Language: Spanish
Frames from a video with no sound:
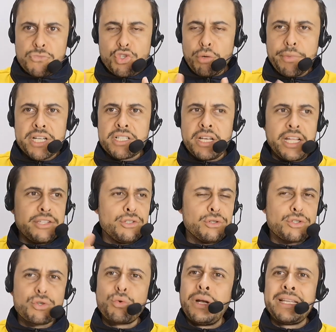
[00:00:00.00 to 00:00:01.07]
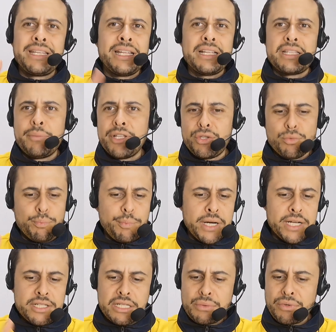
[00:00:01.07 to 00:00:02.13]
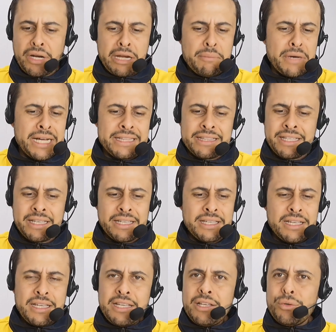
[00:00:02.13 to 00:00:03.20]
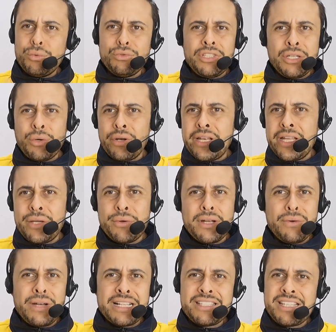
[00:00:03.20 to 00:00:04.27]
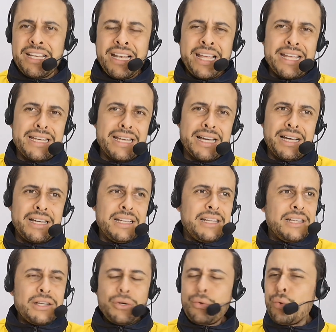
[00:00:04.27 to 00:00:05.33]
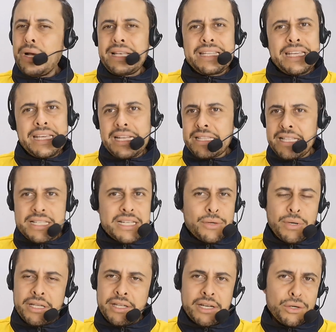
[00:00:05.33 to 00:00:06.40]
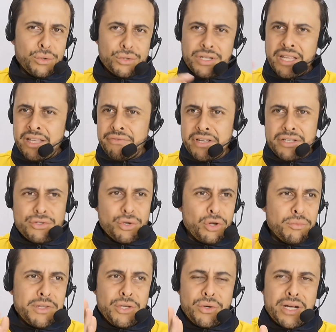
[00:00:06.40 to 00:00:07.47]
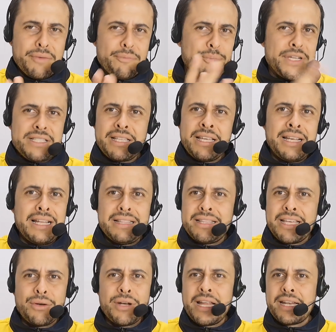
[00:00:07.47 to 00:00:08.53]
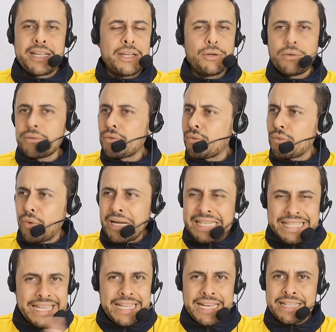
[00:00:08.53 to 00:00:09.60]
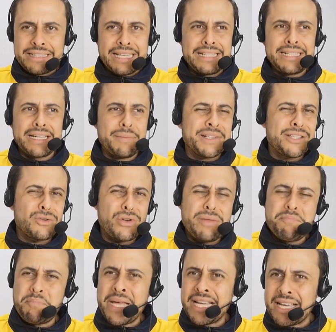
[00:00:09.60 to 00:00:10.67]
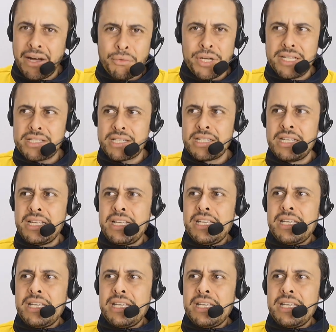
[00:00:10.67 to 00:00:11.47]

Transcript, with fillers: son brasileños, cualquiera te mete un pase, un remate, un tiro libre, una chilena, cualquiera te hace cualquier cosa, defensor, mediocampista, delantero, el arquero, cualquiera, técnicamente son impecables